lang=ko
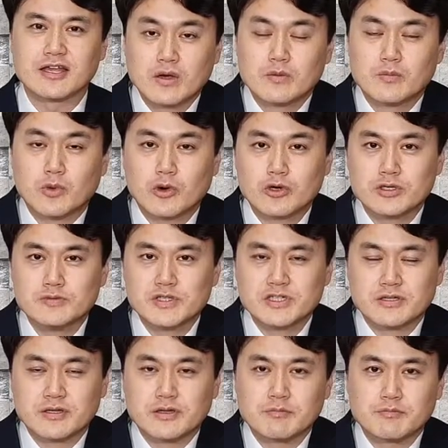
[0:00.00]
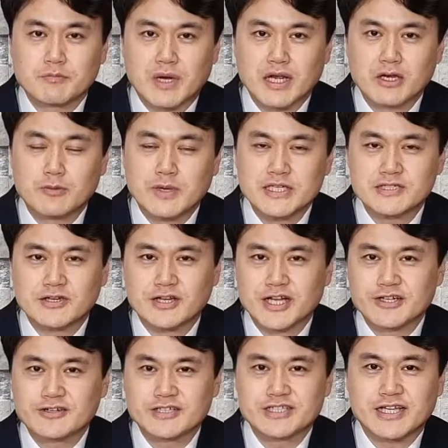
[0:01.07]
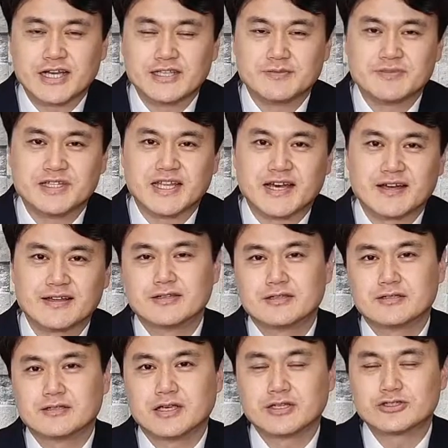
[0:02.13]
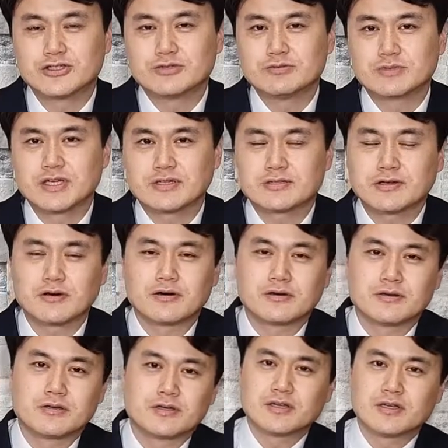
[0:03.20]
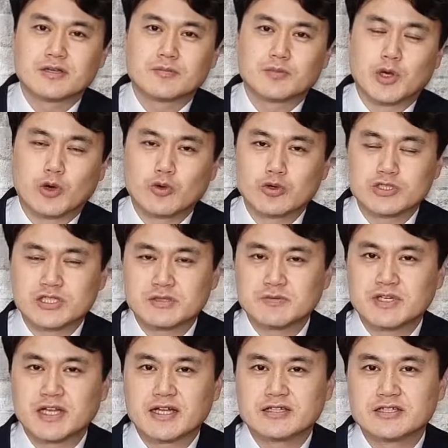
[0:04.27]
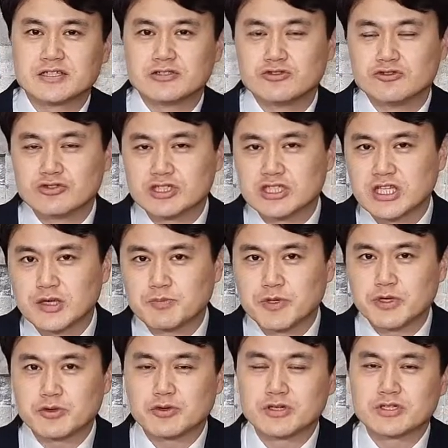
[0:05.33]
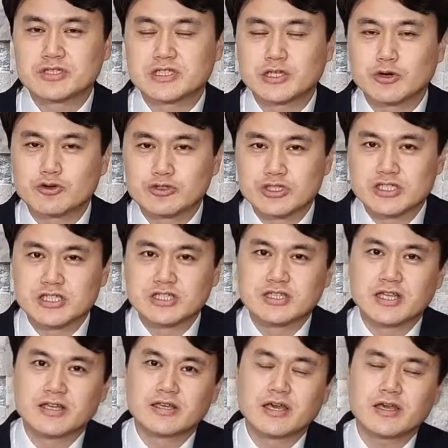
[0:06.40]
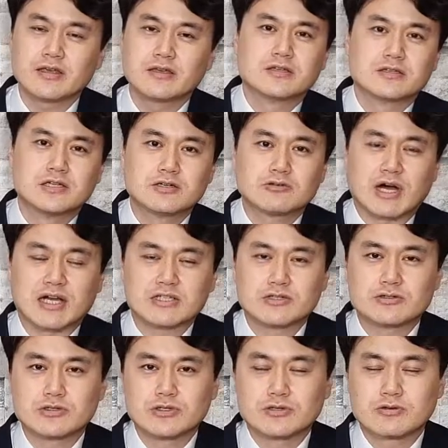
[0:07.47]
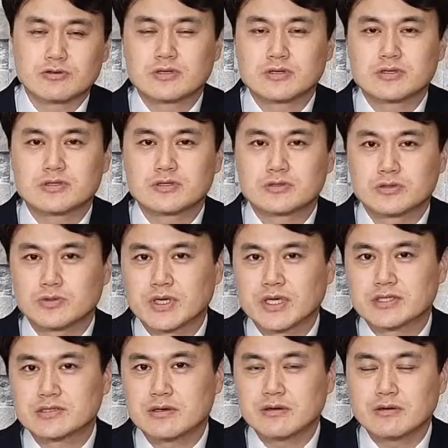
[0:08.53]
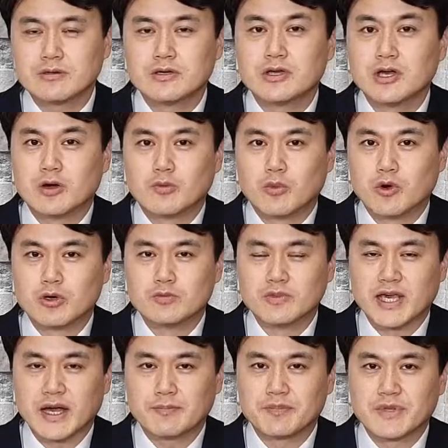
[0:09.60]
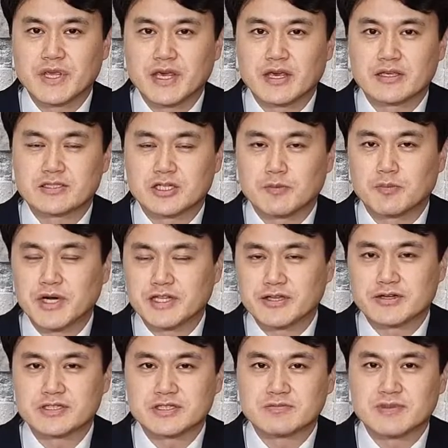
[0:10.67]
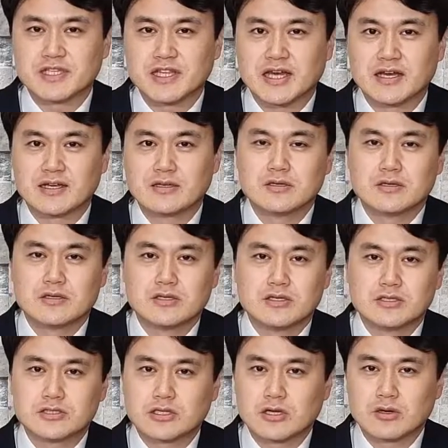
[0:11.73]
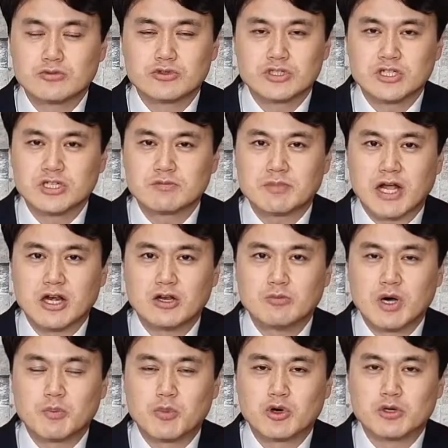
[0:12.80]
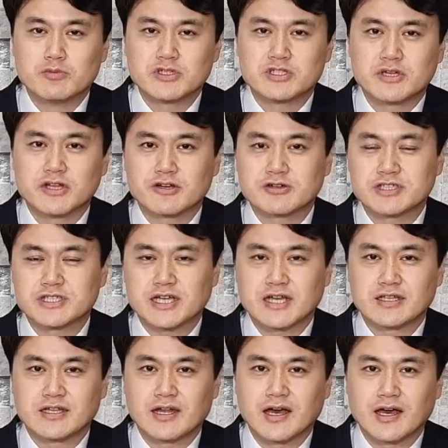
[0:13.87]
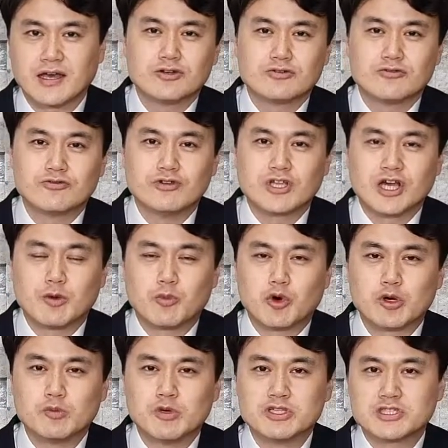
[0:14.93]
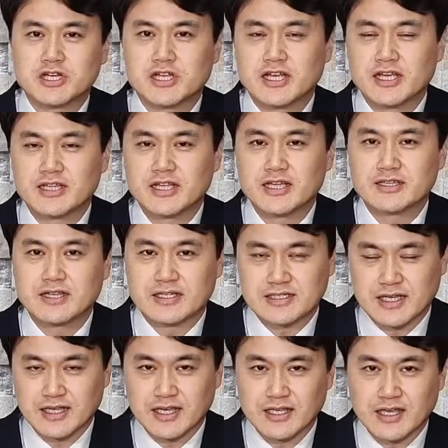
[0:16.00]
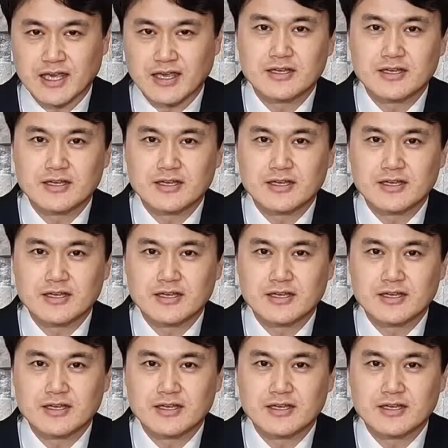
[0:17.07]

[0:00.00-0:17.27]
복음은 말로만 전하는 것이 아닙니다. 예수님께서 병고침이라는 육신의 필요를 채워주실 때에 그 과정 속에서 복음이 함께 전파되었습니다. 이처럼 우리는 말로만 복음을 전할 것이 아니라 우리가 복음을 전해야 될 대상에게